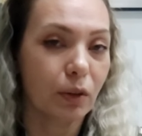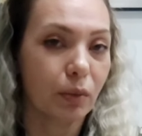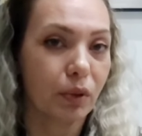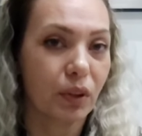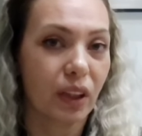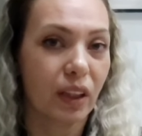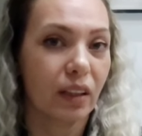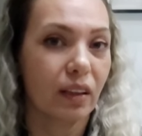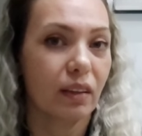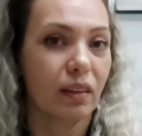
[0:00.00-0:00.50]
Hiçbir
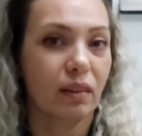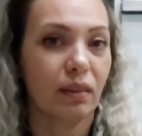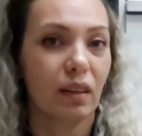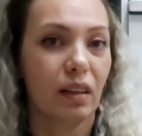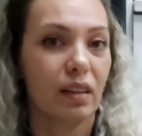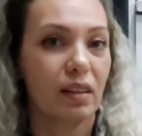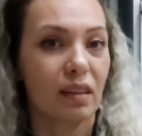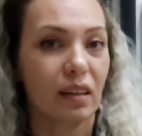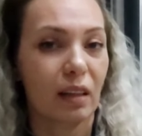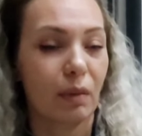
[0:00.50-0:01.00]
şey
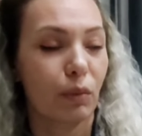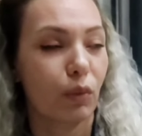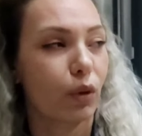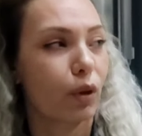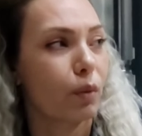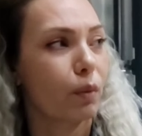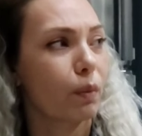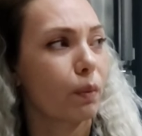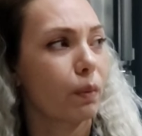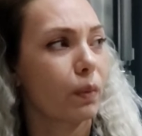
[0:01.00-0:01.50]

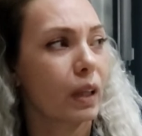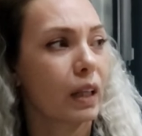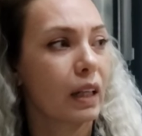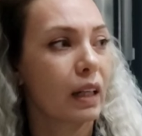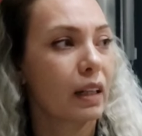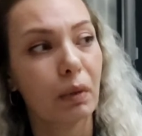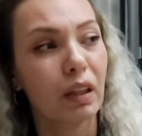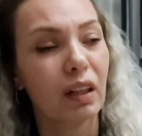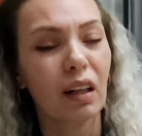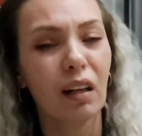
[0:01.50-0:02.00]
istemiyorum.
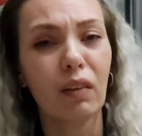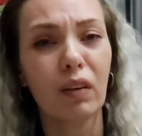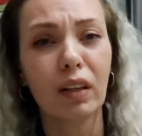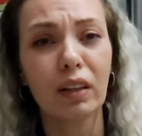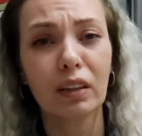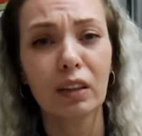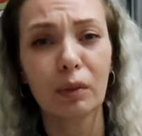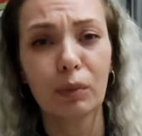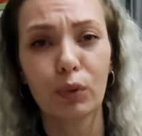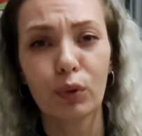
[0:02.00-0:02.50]

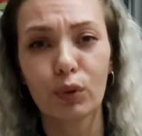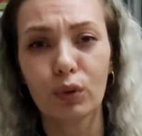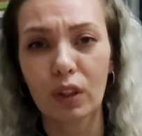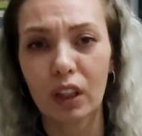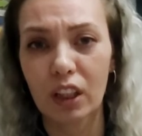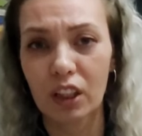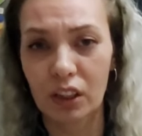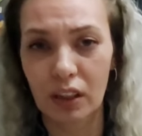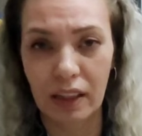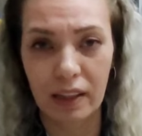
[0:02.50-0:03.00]
Kahvaltı yapıyoruz,
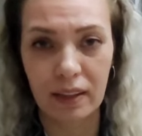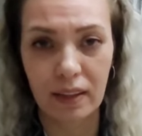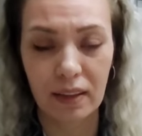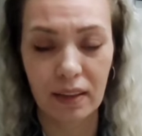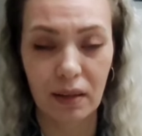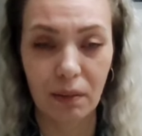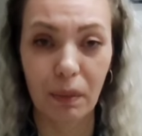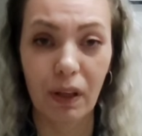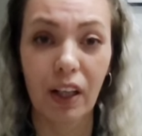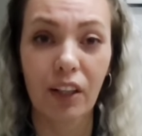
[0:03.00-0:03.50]

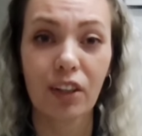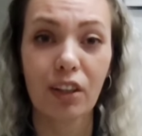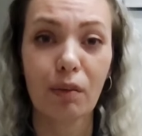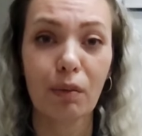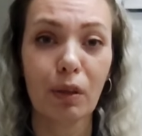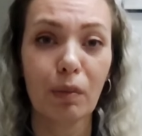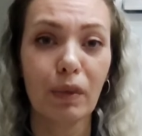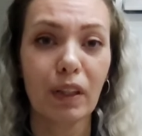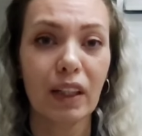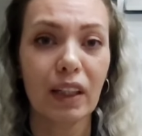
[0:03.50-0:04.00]
iştahsızım. Akşam
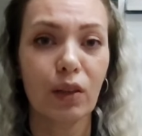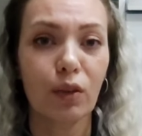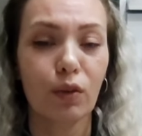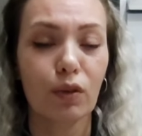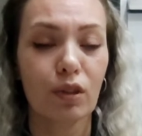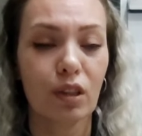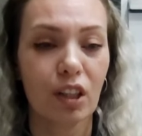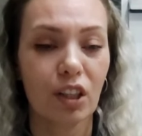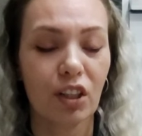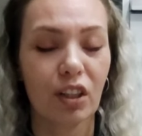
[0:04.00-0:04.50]
yemeği
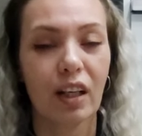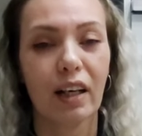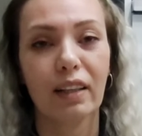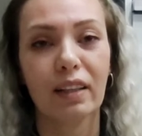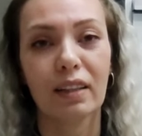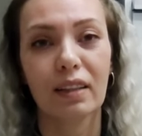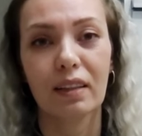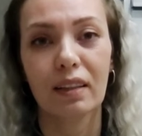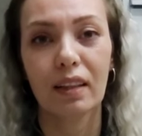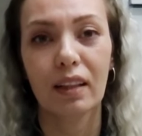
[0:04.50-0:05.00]
yiyoruz,
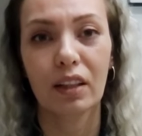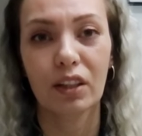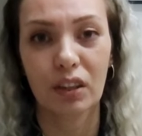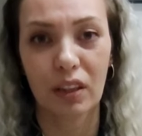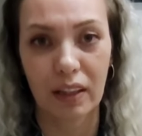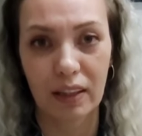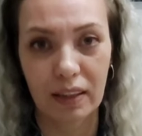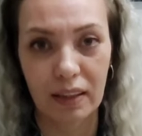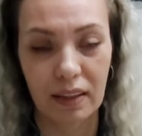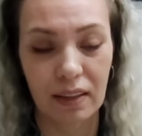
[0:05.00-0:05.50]
iştahsız,
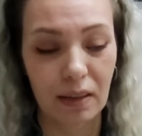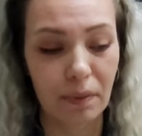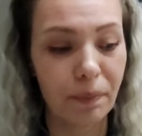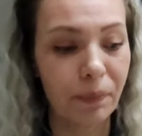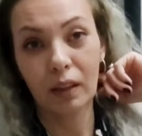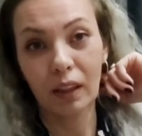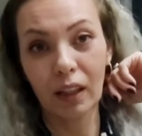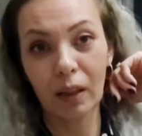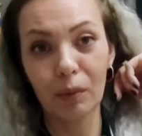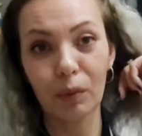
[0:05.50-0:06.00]
iştahsızım.
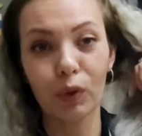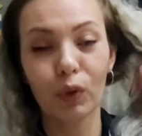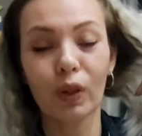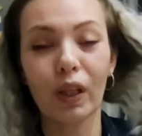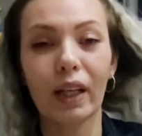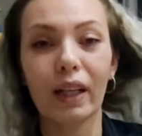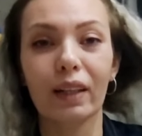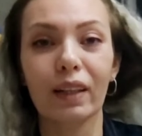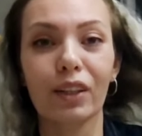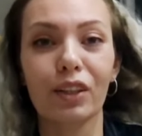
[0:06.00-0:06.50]
Yani bugün
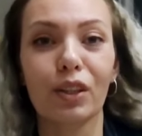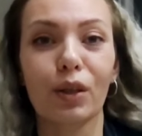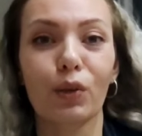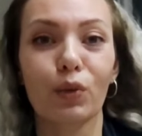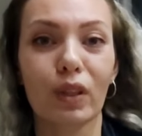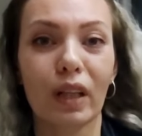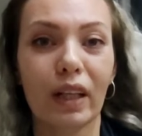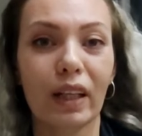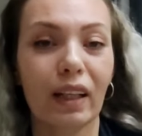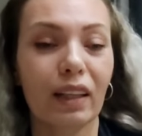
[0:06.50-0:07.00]
arkadaşla
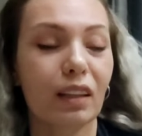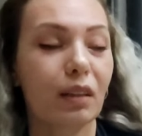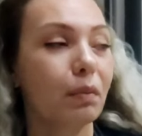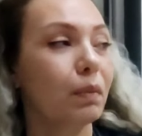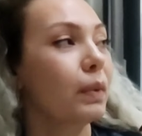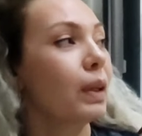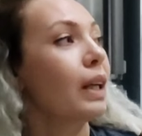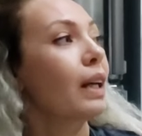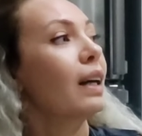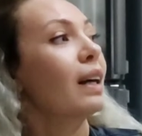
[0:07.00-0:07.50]
güzel yedim.